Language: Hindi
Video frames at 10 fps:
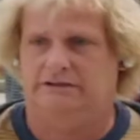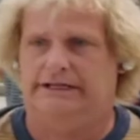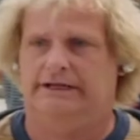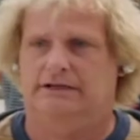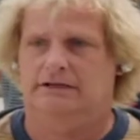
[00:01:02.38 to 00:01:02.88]
हाँ, हाँ
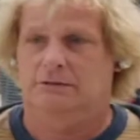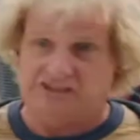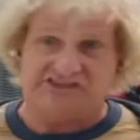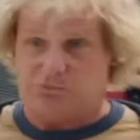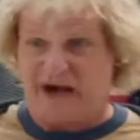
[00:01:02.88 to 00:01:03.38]
तो
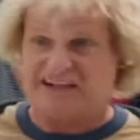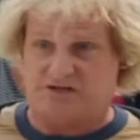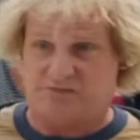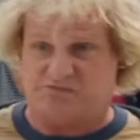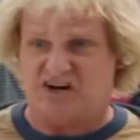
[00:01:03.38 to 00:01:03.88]
चल कहीं
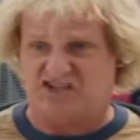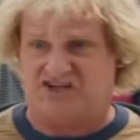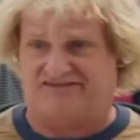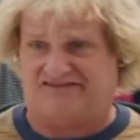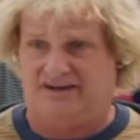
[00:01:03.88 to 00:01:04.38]
से ढंग के
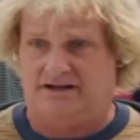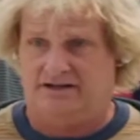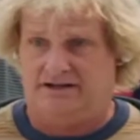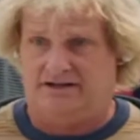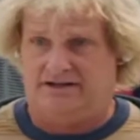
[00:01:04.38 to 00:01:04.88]
कपड़े लेकर आते